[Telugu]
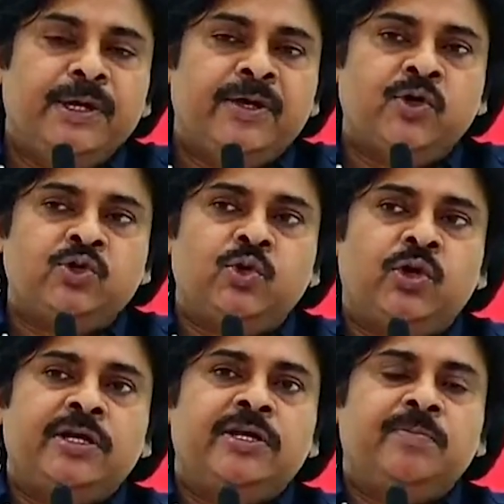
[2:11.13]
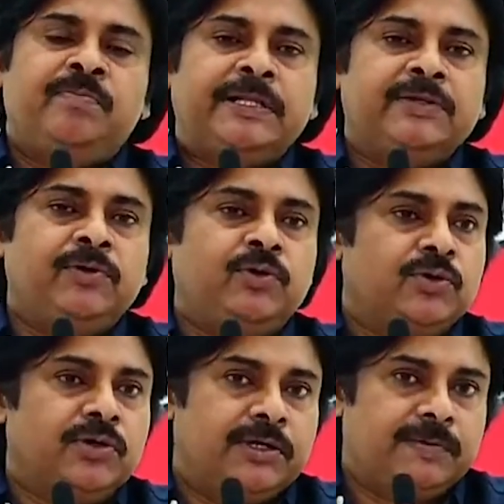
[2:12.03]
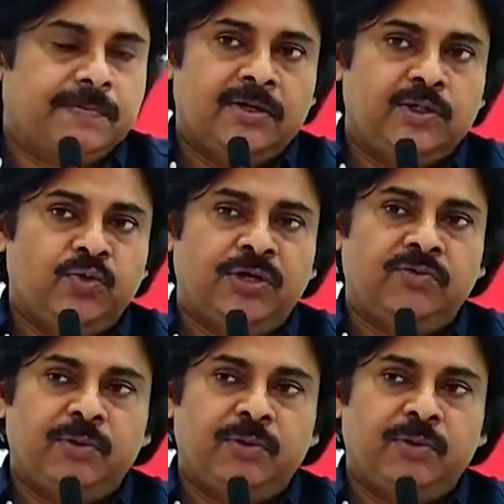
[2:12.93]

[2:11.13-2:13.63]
ఏ రోజు కూడా నేను పదవి కోరుకుల యువ